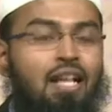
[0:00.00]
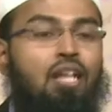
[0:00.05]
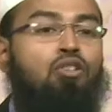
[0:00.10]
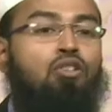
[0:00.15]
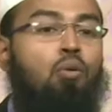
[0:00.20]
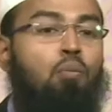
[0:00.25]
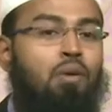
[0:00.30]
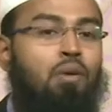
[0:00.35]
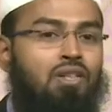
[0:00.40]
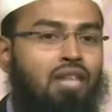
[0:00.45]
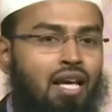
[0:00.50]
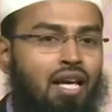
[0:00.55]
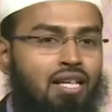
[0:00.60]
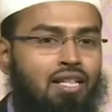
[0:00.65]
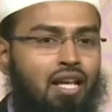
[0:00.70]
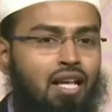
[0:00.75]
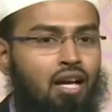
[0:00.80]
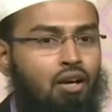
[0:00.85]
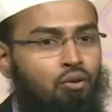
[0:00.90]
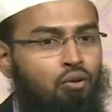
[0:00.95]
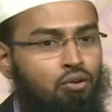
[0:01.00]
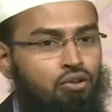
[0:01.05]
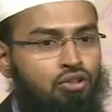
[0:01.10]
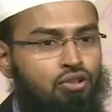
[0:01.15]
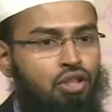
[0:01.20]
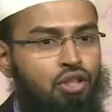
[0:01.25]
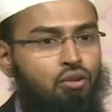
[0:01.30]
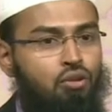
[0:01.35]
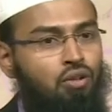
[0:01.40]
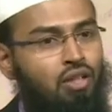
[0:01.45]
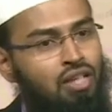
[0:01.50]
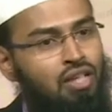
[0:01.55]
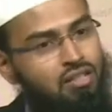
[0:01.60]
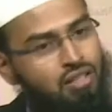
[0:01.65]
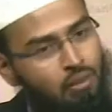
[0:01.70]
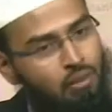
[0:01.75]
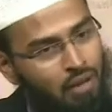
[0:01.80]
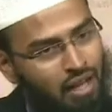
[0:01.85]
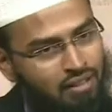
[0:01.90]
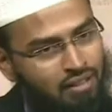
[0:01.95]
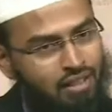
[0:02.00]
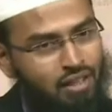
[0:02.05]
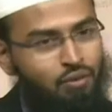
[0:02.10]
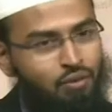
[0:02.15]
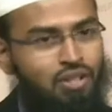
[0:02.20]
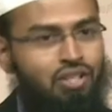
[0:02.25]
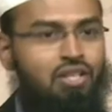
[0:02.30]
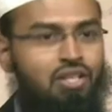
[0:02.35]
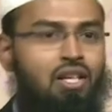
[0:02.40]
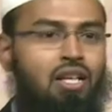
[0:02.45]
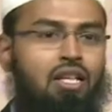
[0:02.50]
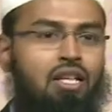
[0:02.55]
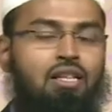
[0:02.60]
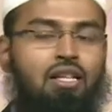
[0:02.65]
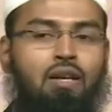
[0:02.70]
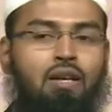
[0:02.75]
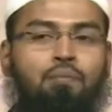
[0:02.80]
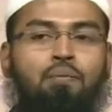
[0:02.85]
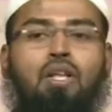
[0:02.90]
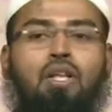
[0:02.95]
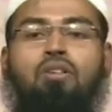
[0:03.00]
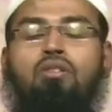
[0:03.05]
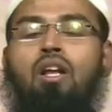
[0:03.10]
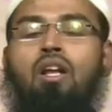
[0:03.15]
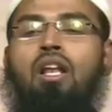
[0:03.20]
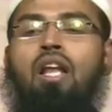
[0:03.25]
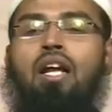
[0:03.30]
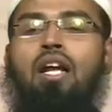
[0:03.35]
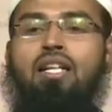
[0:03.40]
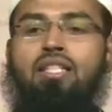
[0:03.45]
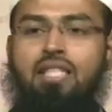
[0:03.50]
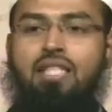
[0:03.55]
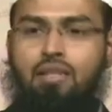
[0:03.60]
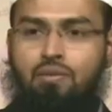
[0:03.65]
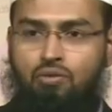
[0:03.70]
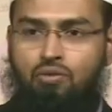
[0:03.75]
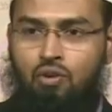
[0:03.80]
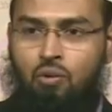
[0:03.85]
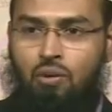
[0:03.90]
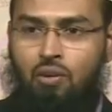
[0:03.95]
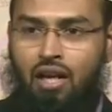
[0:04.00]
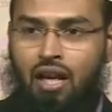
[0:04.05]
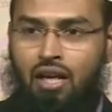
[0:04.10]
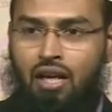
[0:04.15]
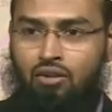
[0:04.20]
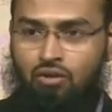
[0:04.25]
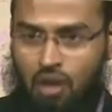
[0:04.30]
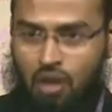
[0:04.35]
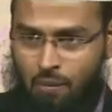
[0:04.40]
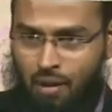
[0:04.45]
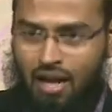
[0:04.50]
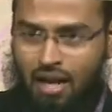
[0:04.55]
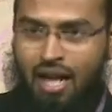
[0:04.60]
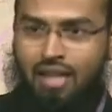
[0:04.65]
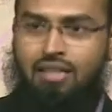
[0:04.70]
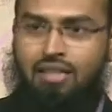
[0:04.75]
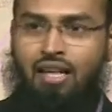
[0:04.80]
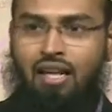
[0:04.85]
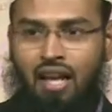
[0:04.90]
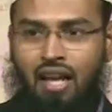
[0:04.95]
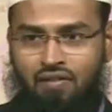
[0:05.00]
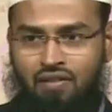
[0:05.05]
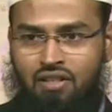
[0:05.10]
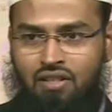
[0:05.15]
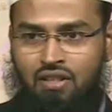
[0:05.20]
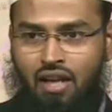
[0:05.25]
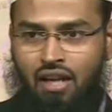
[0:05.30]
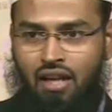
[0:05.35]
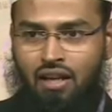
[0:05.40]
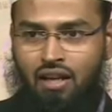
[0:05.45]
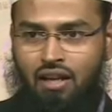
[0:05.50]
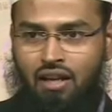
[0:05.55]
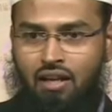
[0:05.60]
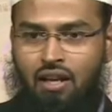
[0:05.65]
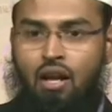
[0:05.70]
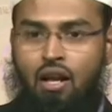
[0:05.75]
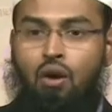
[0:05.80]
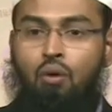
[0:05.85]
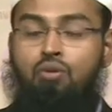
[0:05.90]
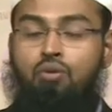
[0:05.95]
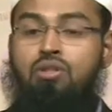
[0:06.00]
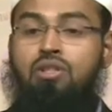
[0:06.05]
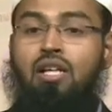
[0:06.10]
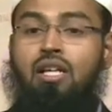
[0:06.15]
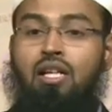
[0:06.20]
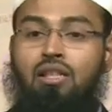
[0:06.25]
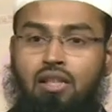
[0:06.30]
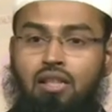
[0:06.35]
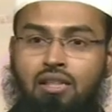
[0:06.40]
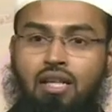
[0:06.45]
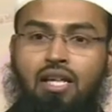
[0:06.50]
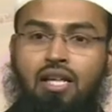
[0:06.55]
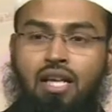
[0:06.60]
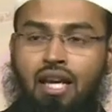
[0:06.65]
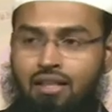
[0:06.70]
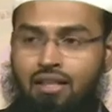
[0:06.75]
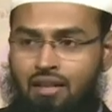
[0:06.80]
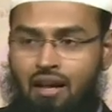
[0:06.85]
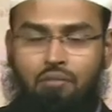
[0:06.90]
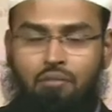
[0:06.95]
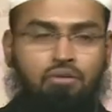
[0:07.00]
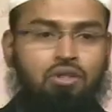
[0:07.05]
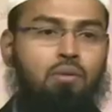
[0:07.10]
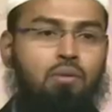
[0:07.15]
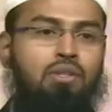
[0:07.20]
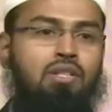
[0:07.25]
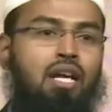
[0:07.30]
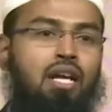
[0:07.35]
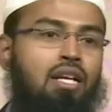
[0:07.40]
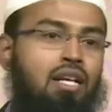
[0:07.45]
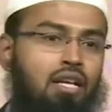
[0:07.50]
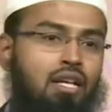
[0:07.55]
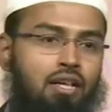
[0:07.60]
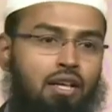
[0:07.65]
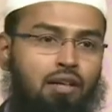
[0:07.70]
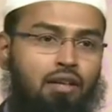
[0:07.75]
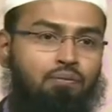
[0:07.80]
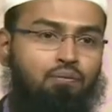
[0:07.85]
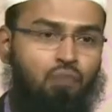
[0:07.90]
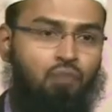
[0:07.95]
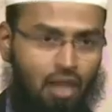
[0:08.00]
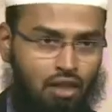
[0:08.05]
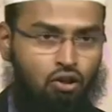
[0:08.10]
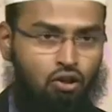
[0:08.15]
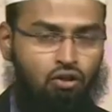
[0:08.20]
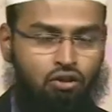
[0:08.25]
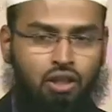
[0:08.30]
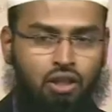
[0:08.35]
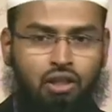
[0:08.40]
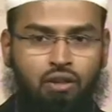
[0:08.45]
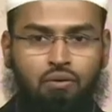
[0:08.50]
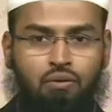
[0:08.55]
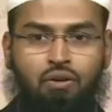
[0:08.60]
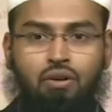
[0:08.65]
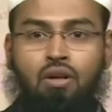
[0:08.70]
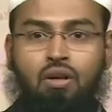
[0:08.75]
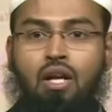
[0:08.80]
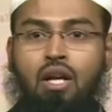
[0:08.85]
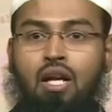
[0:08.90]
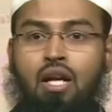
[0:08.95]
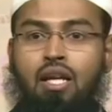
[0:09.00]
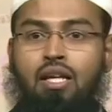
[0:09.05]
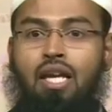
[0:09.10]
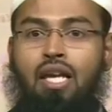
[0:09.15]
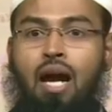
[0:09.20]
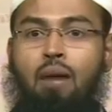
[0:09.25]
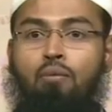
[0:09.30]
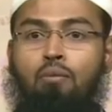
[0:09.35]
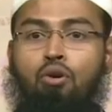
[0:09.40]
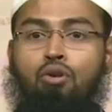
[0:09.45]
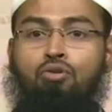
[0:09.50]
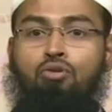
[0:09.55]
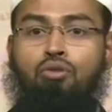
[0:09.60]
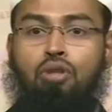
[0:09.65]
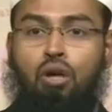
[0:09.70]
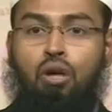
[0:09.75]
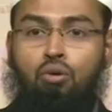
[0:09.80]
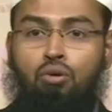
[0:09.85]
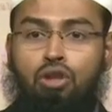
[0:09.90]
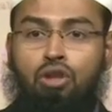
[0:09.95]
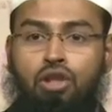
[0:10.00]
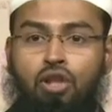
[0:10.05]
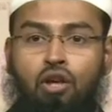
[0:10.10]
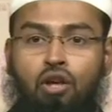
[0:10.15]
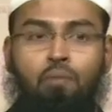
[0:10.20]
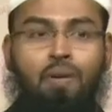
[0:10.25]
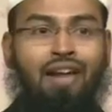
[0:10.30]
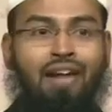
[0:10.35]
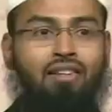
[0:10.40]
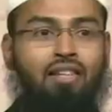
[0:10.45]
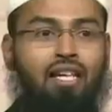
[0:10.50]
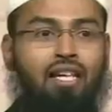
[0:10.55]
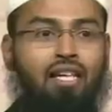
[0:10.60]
तो पता ही चला कुछ चीज़ों के इस्तेमाल से वो अच्छी रहती है तो अल्लाह ने जिसम जो बनाया जो हमारा आज का लाइफ स्टाइल है उससे नतीजा ये एक साहब मुझे बताने लगे डॉक्टर है वो कि हम लोग चूंकि उठते और बैठते